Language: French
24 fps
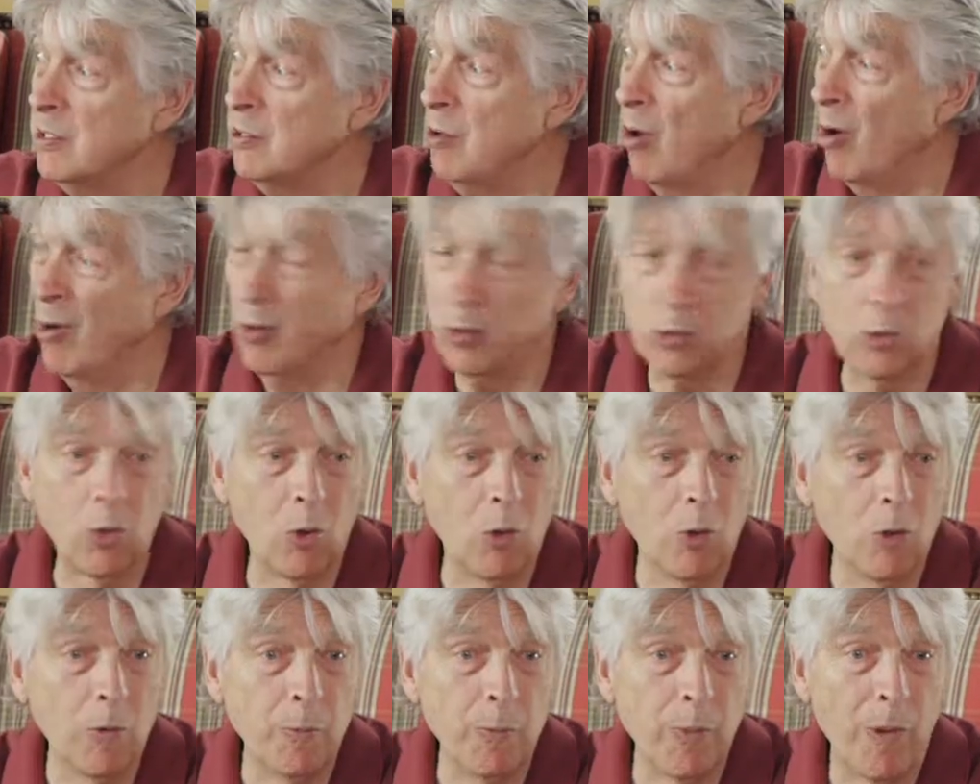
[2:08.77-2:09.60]
il y a un
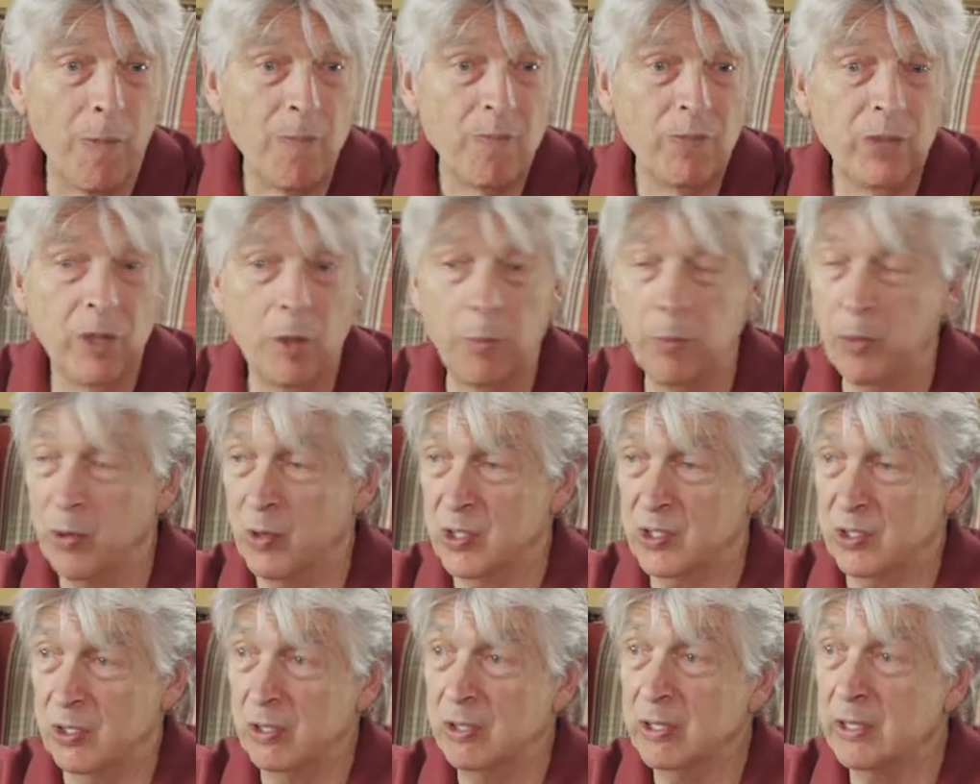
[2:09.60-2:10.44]
groupe de
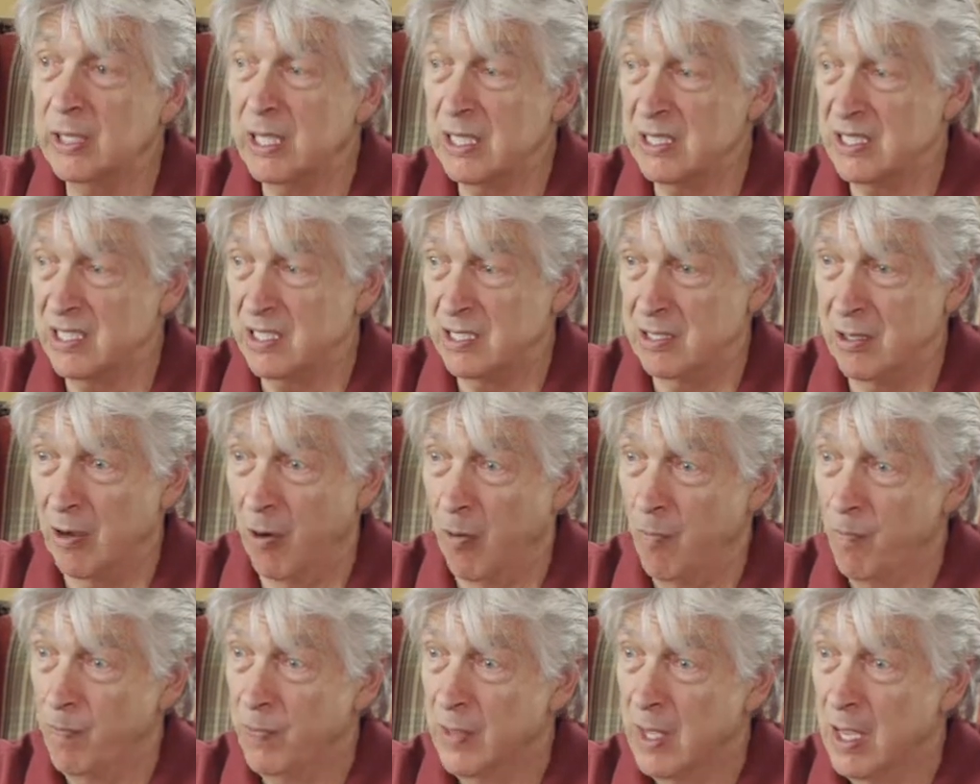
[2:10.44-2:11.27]
poser une question.